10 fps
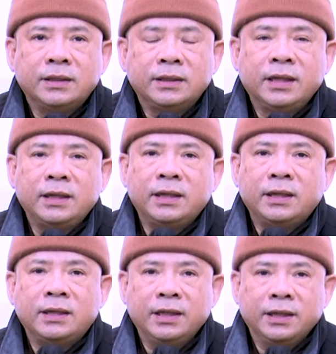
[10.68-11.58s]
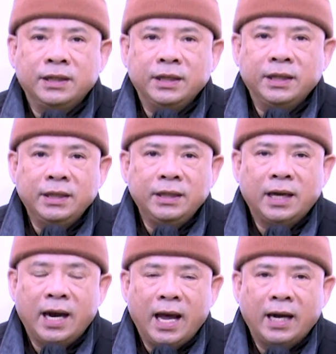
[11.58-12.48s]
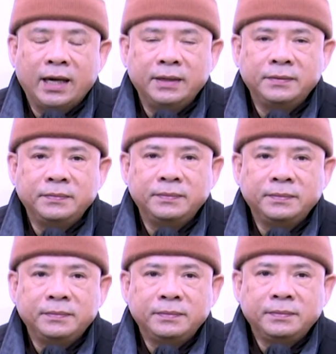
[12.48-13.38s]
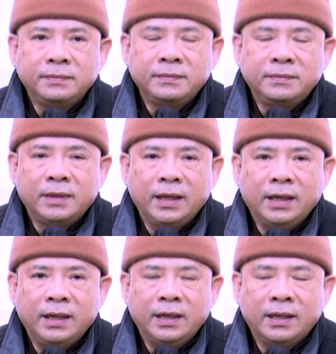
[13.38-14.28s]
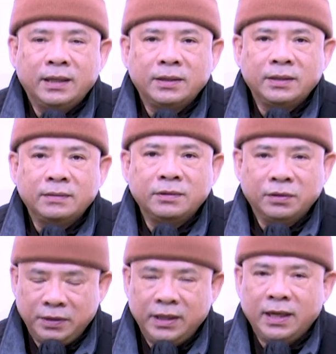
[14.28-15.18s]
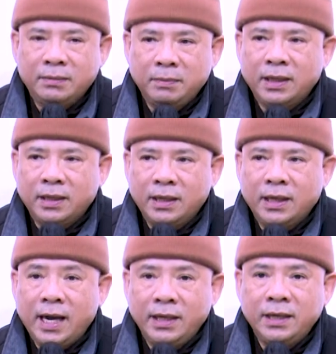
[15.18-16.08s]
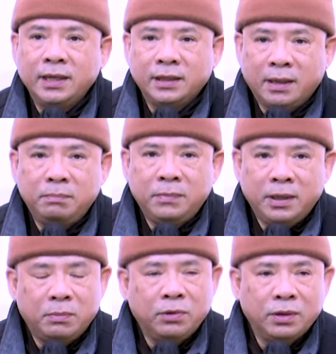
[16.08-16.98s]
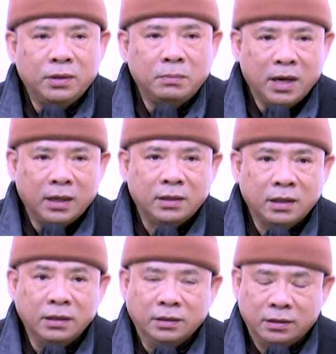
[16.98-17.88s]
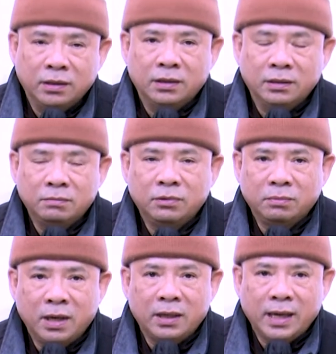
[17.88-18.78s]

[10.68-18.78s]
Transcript: trên Thiền Chí Đà Lạt thì quý vị chắc biết là Ngài Thiền Tâm là một bậc cử tượng, một bậc